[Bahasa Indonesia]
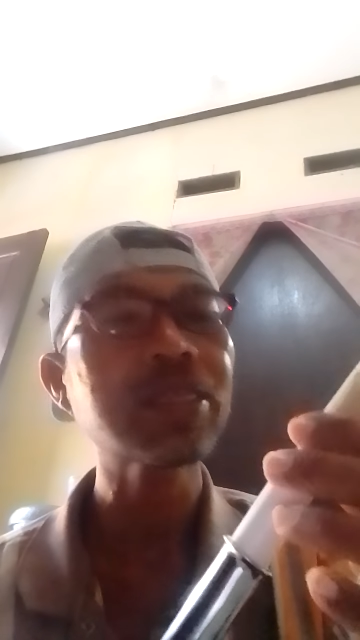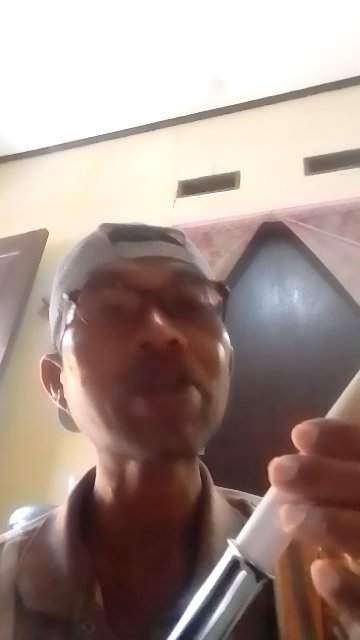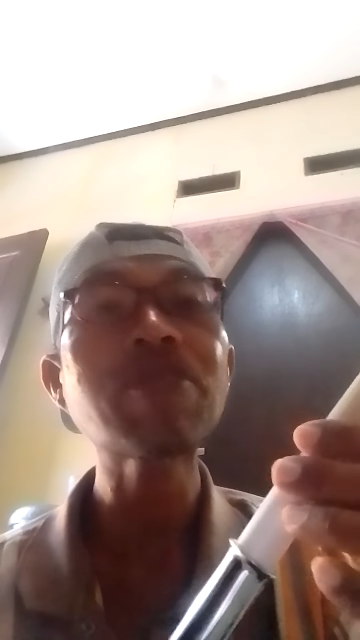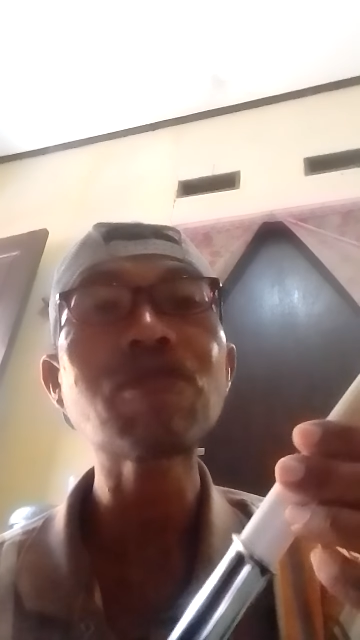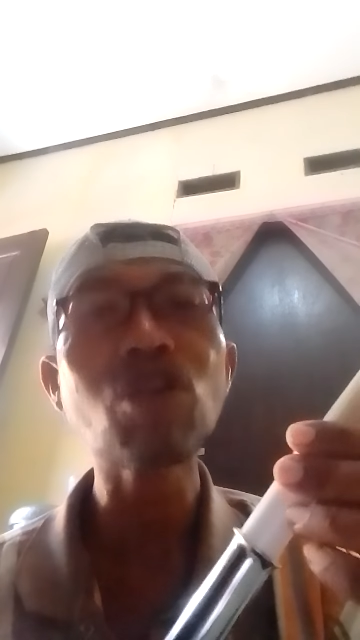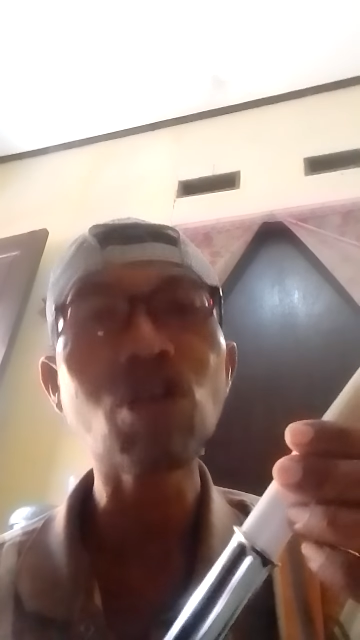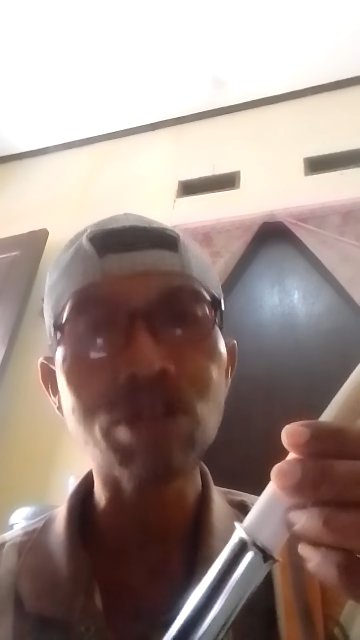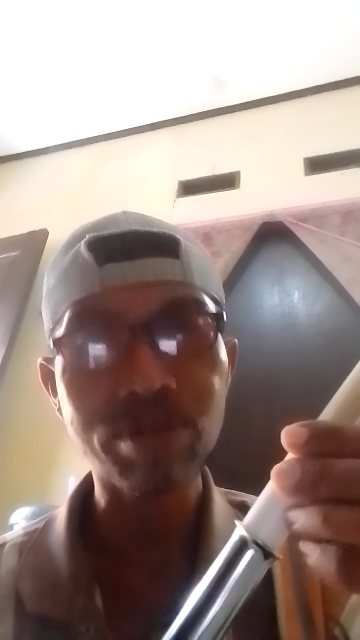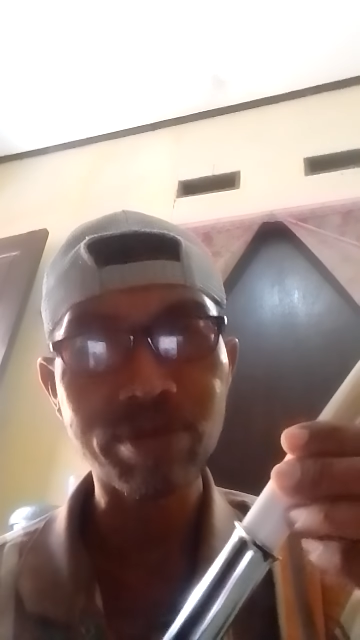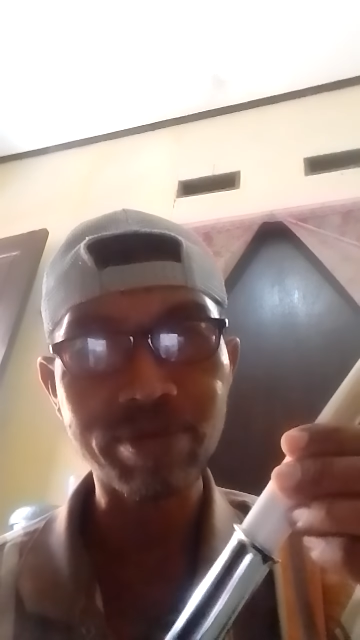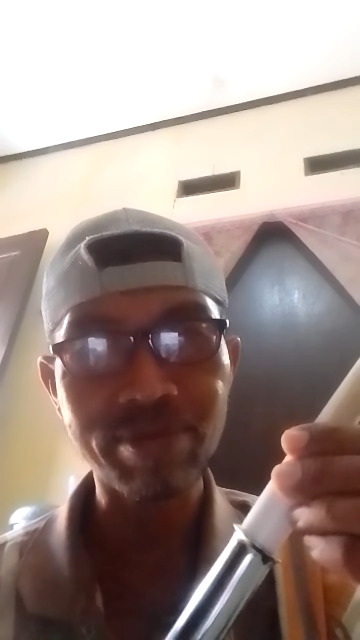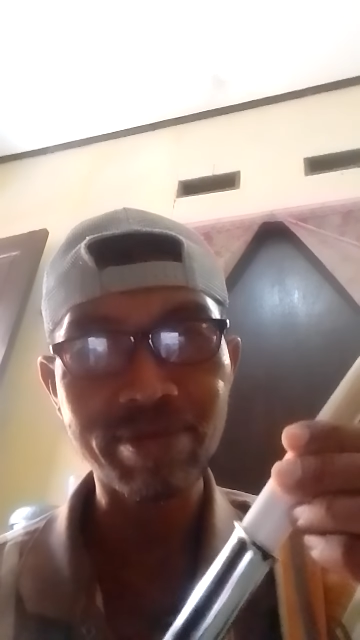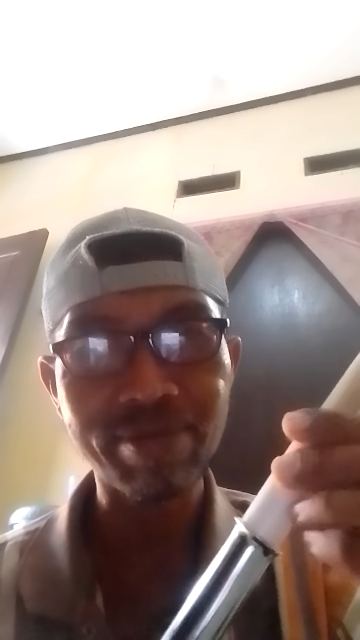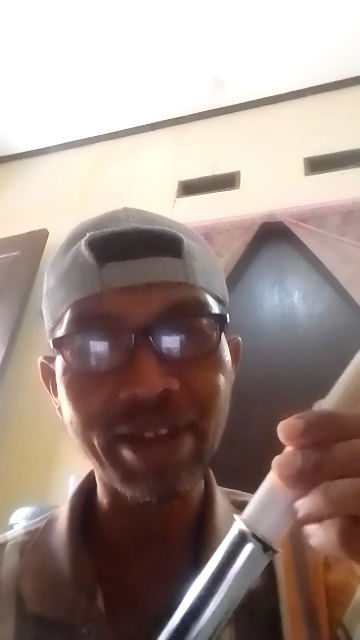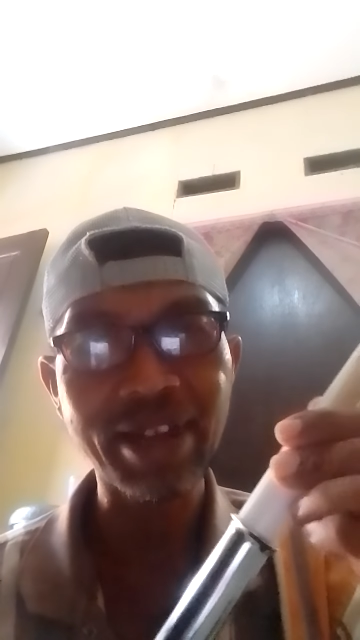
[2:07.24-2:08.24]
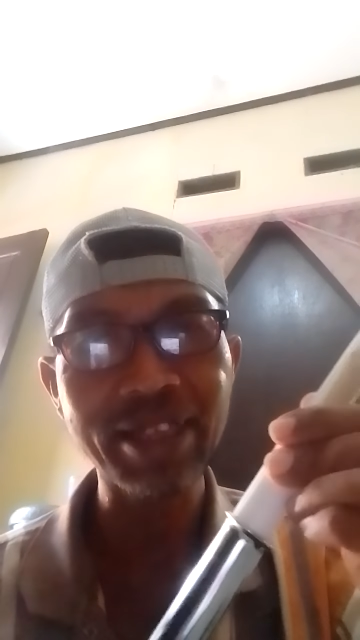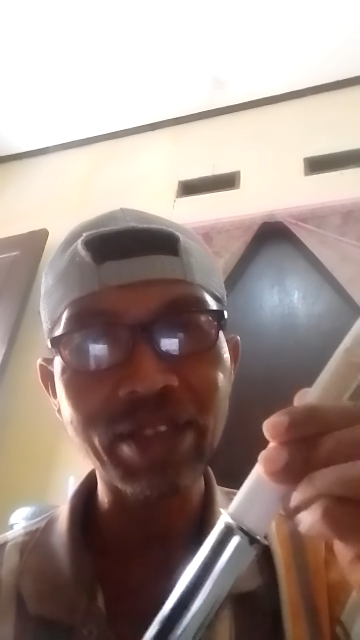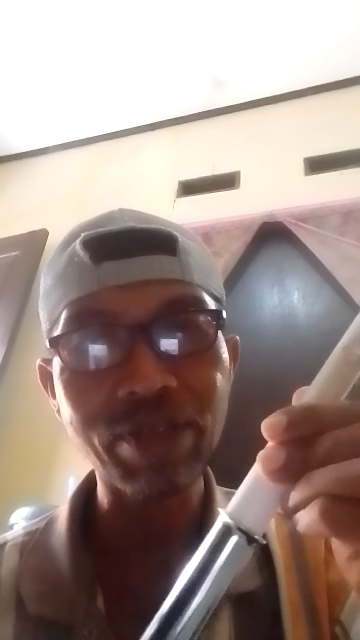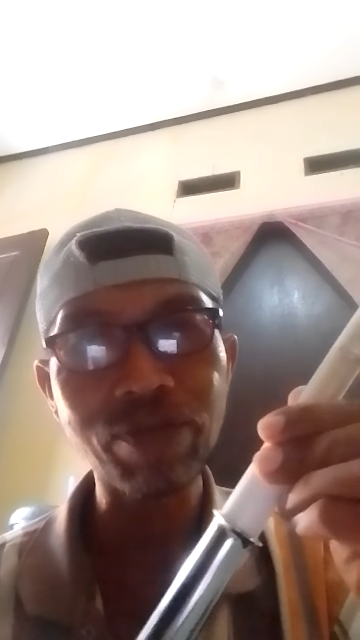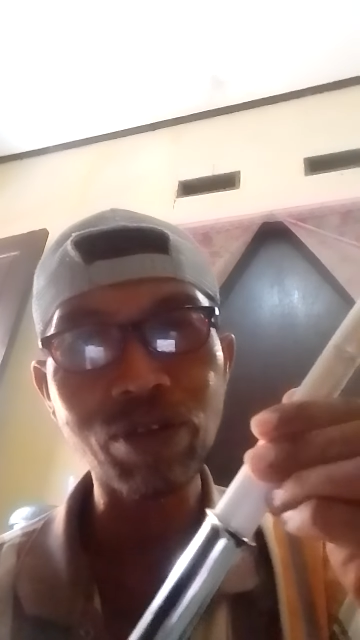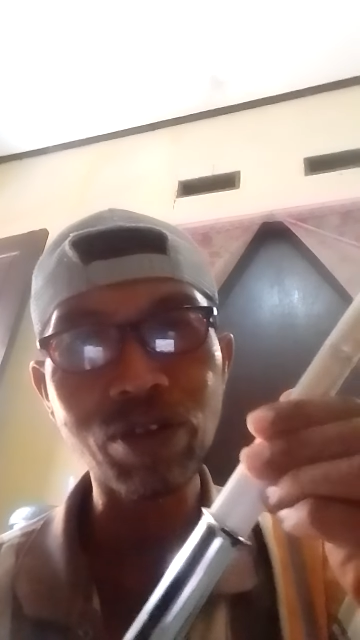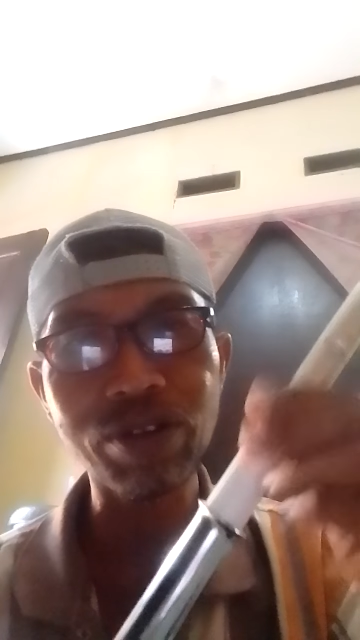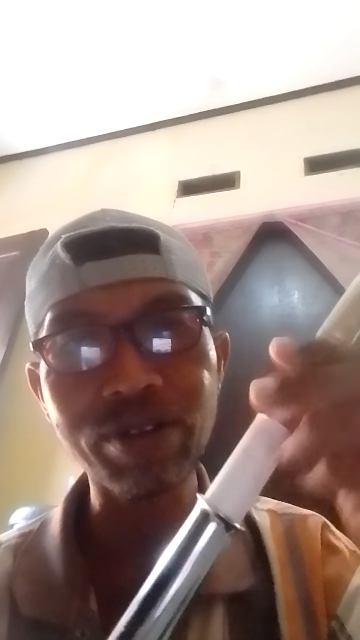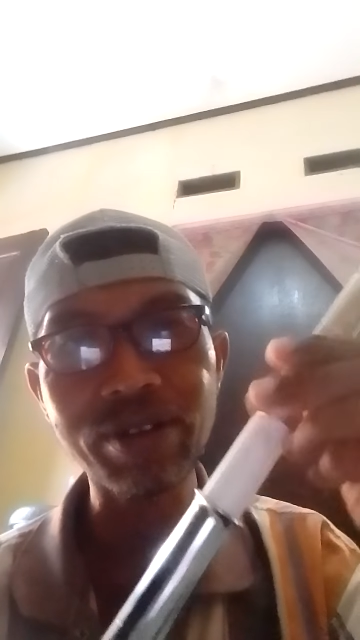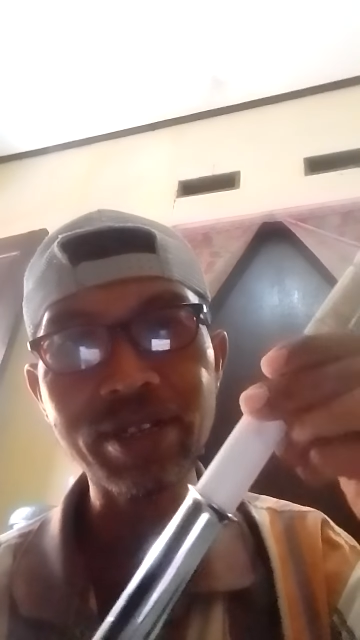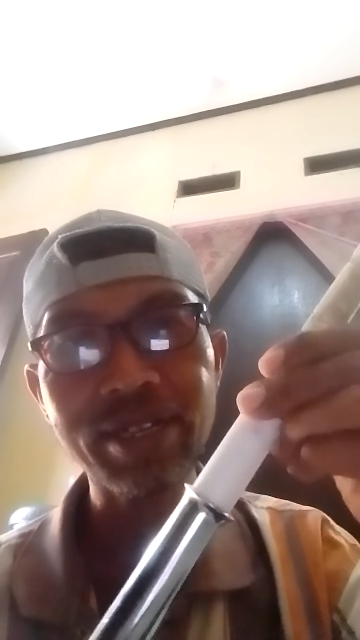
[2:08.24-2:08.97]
teflon pakai teflon